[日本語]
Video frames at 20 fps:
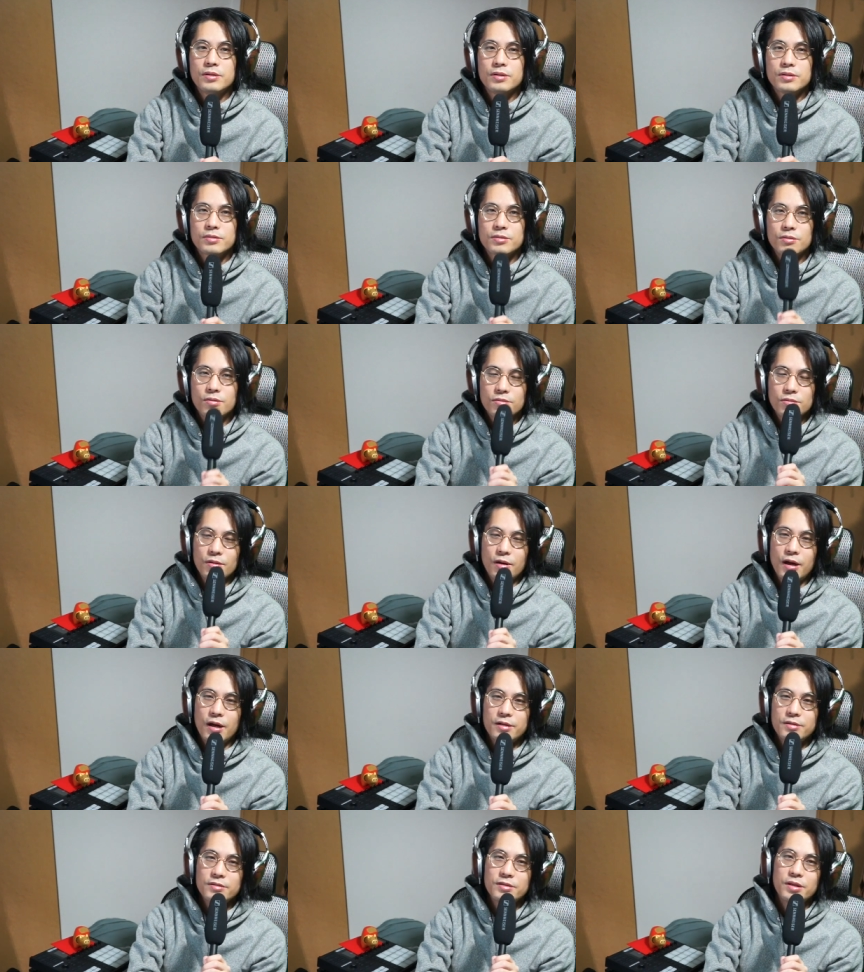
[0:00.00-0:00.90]
ちょっと
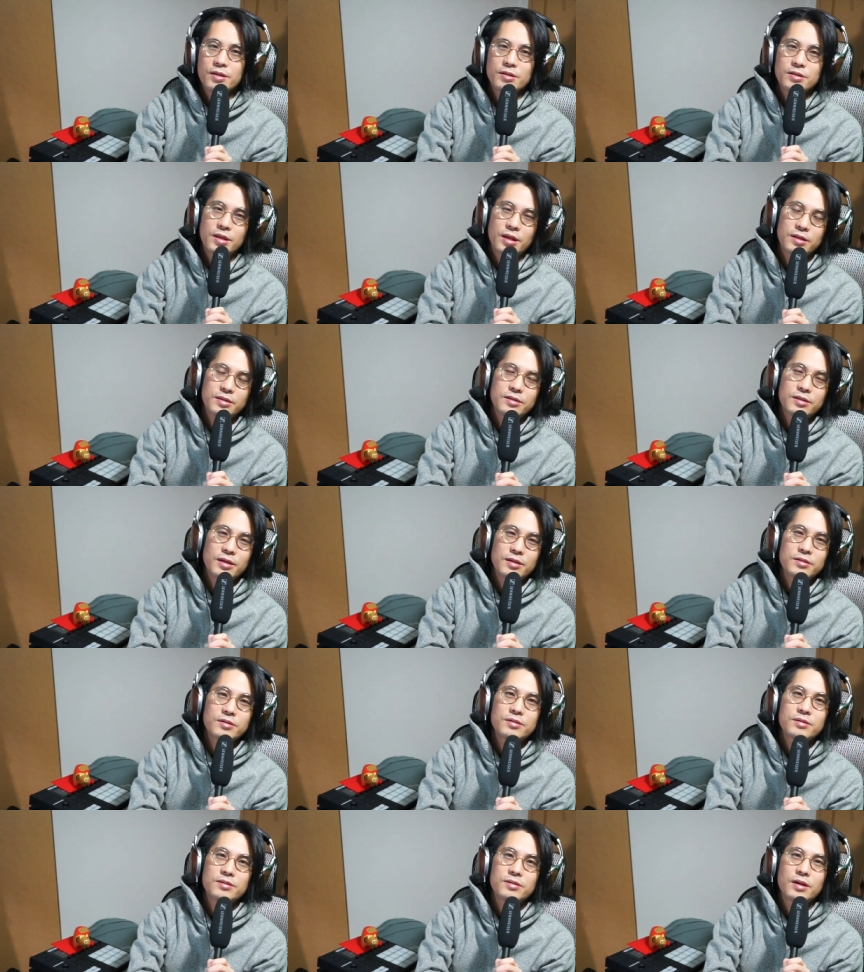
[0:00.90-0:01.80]
春に
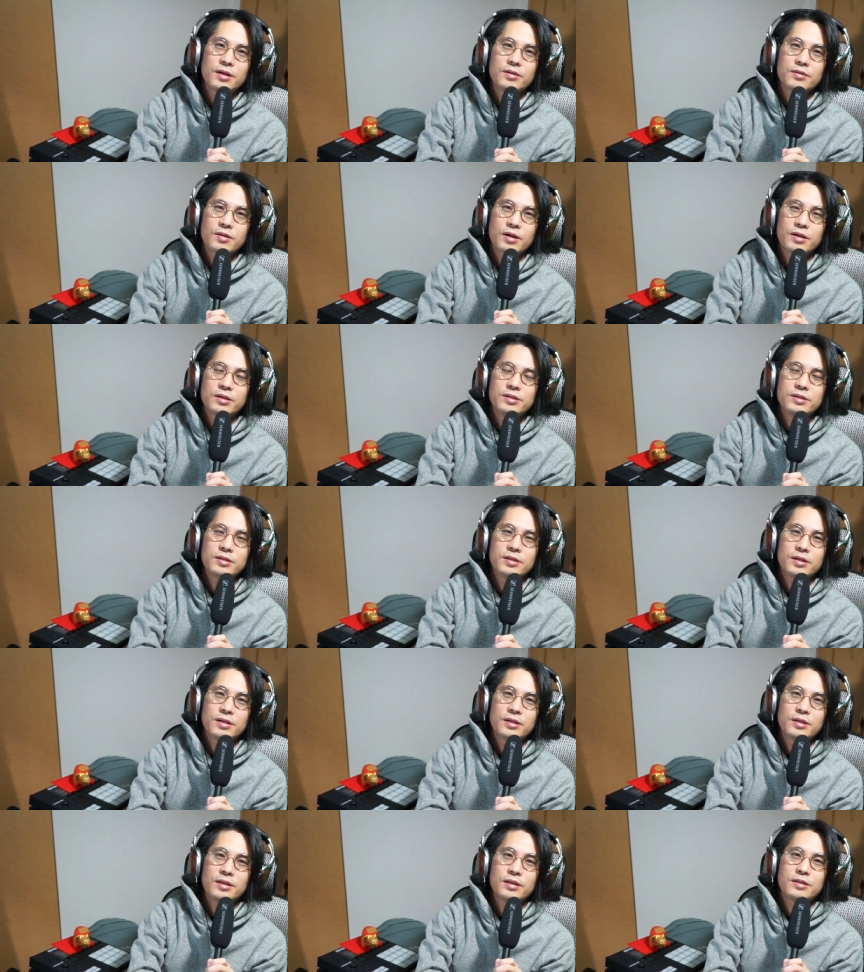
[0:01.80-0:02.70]
サンダルぐらいの感じで
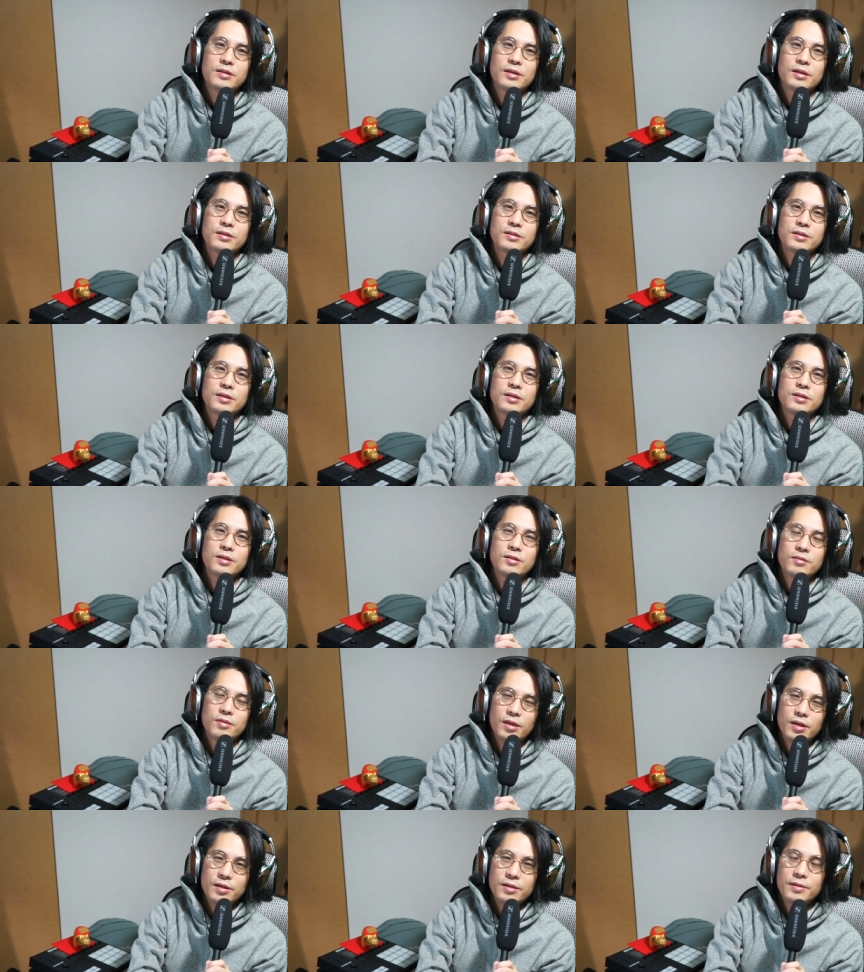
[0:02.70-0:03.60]
着てたんですよ
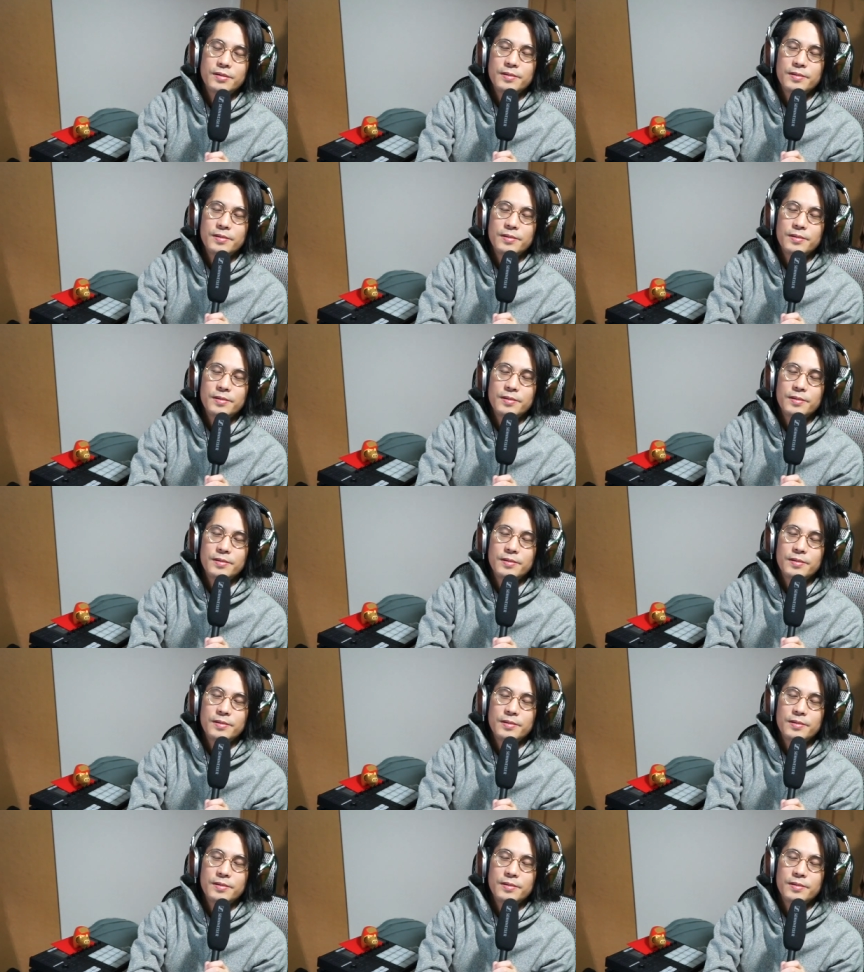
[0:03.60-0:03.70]
ね。